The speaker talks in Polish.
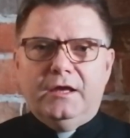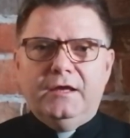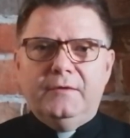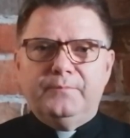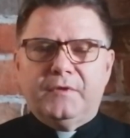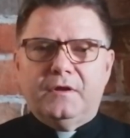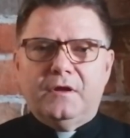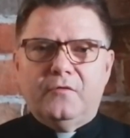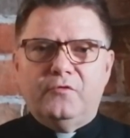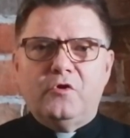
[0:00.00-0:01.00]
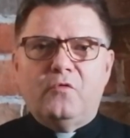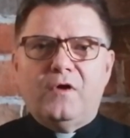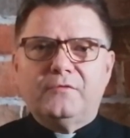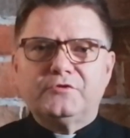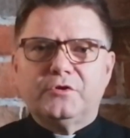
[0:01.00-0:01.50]
I
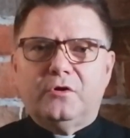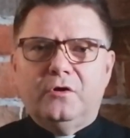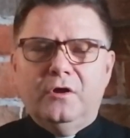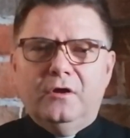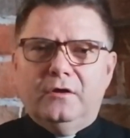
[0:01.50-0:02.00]
wychowawczo